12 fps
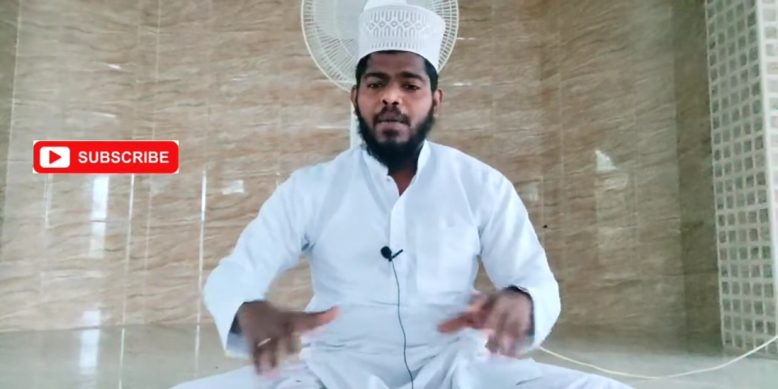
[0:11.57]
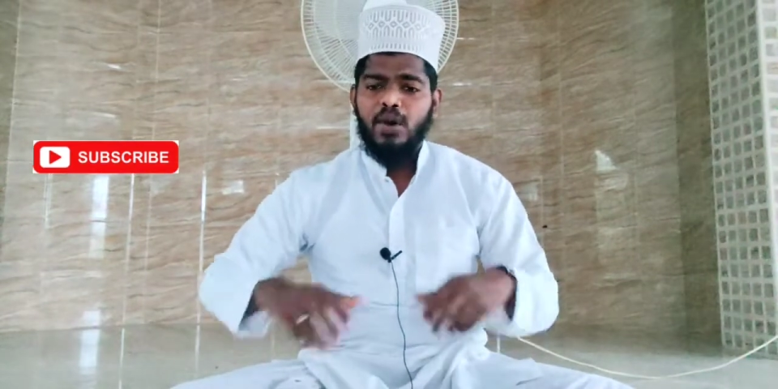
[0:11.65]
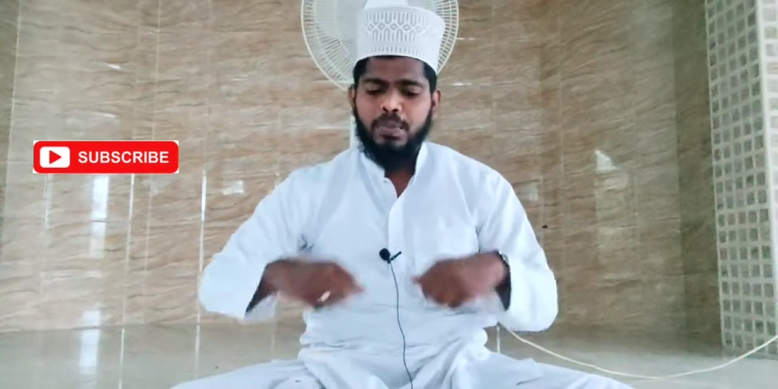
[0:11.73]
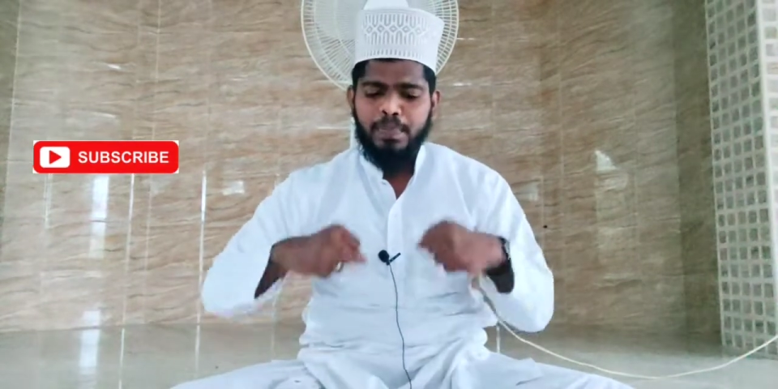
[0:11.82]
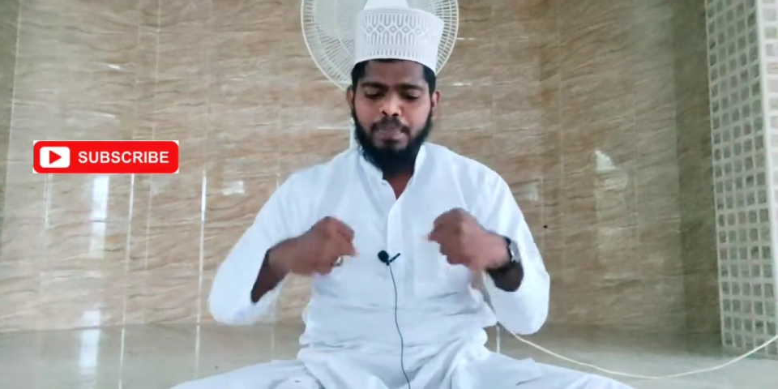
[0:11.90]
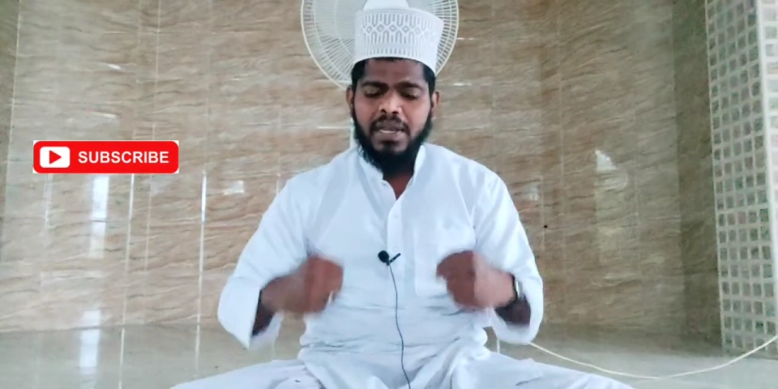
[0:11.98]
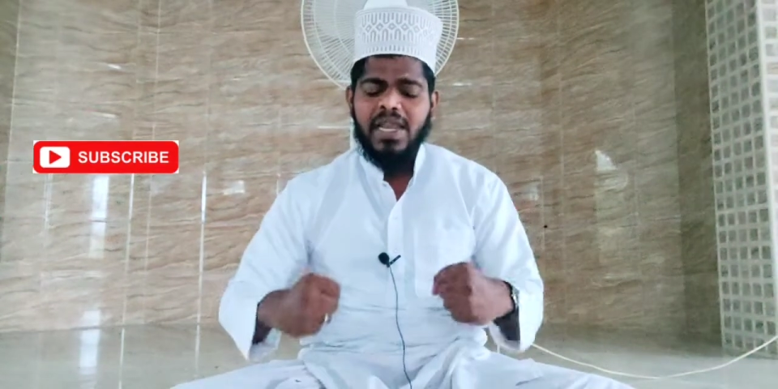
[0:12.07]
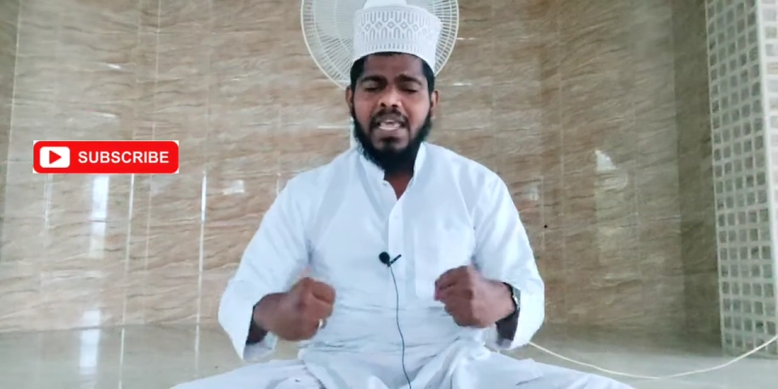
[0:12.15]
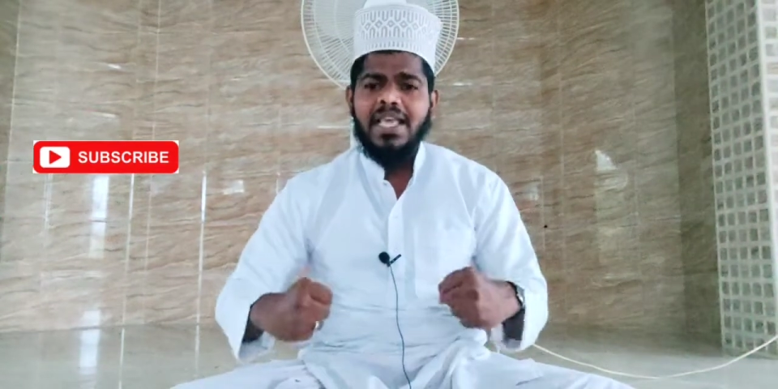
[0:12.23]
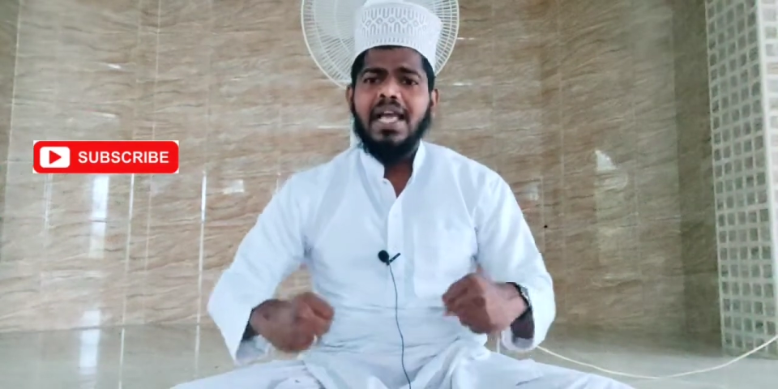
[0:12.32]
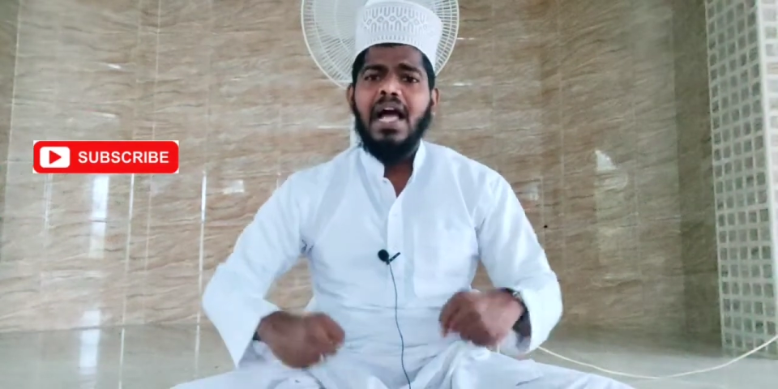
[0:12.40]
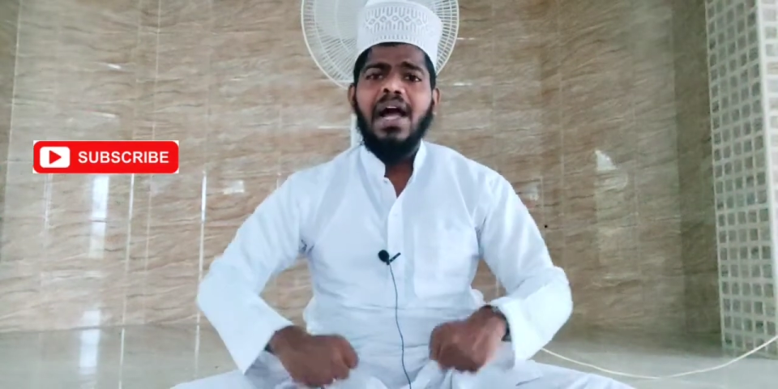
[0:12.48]
ஒரு
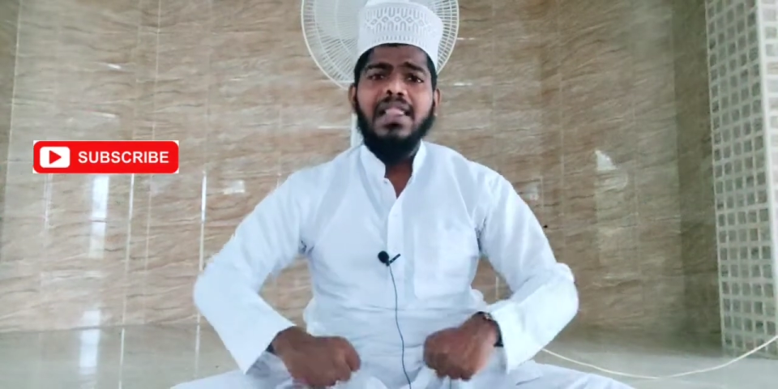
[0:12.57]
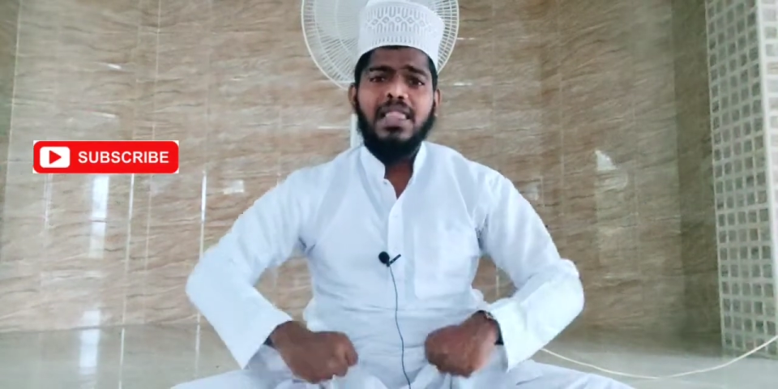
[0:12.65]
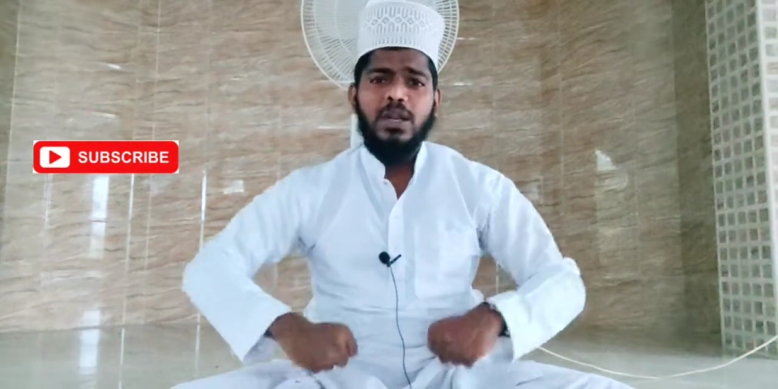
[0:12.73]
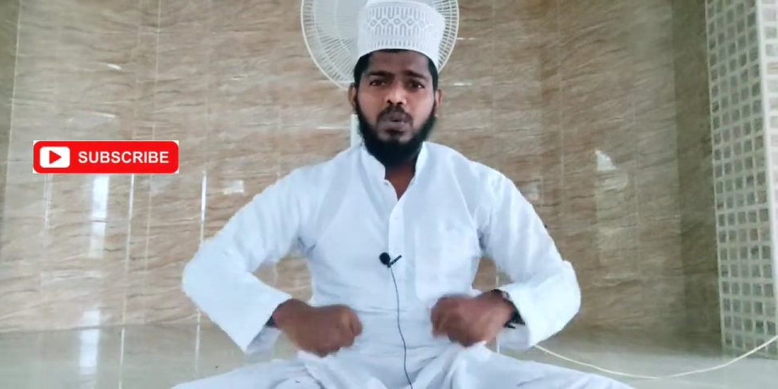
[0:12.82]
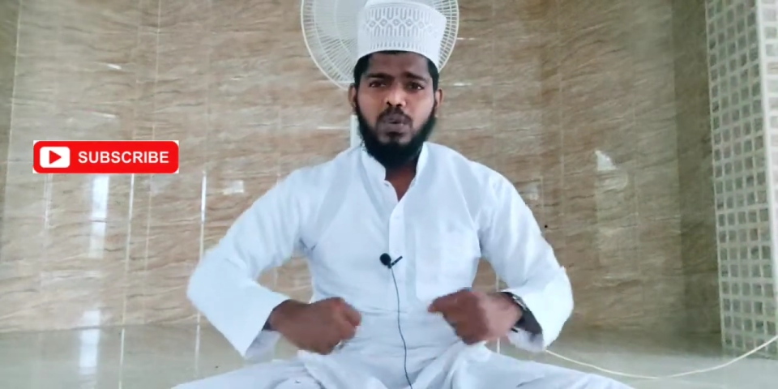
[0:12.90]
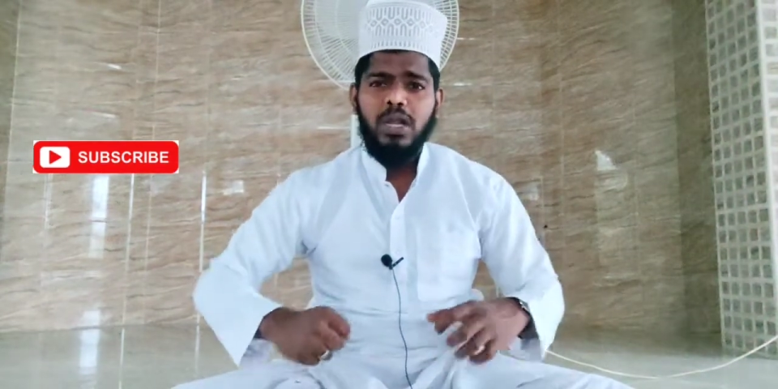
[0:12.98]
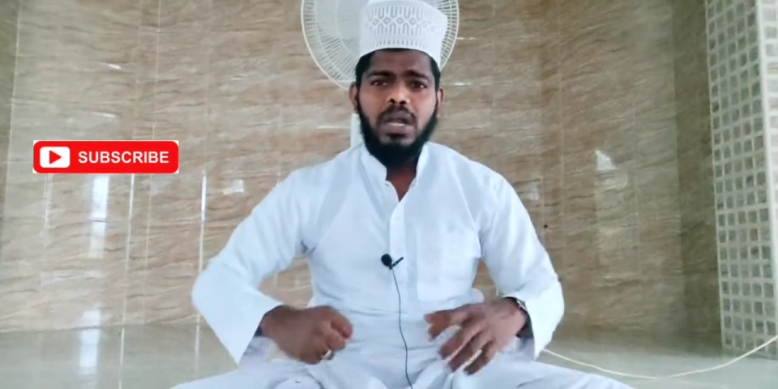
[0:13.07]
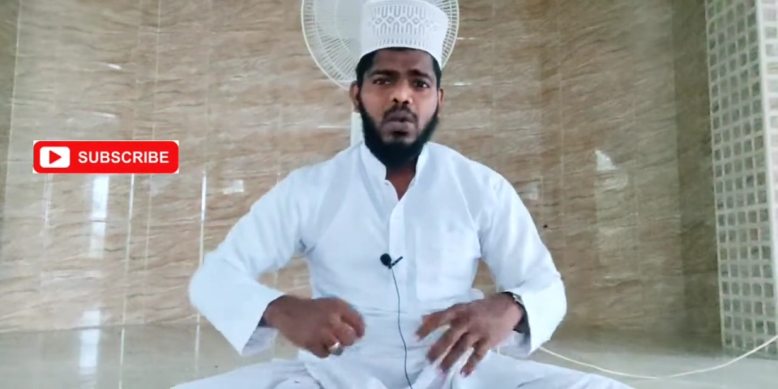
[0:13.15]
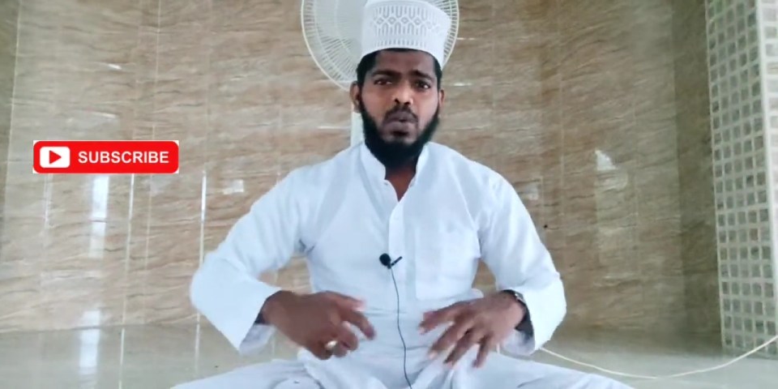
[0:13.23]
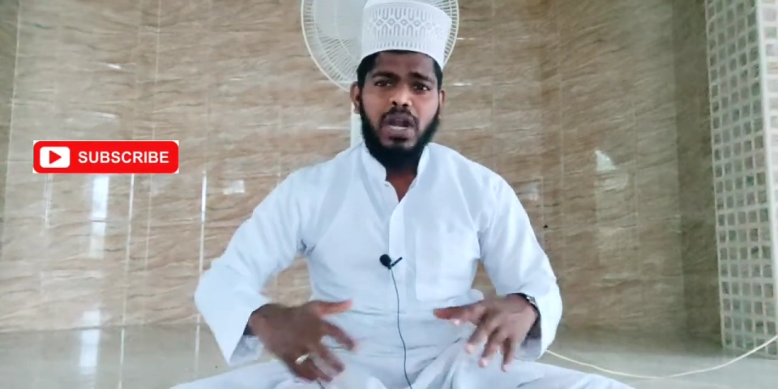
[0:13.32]
பிள்ளைக்காக தன் உடல்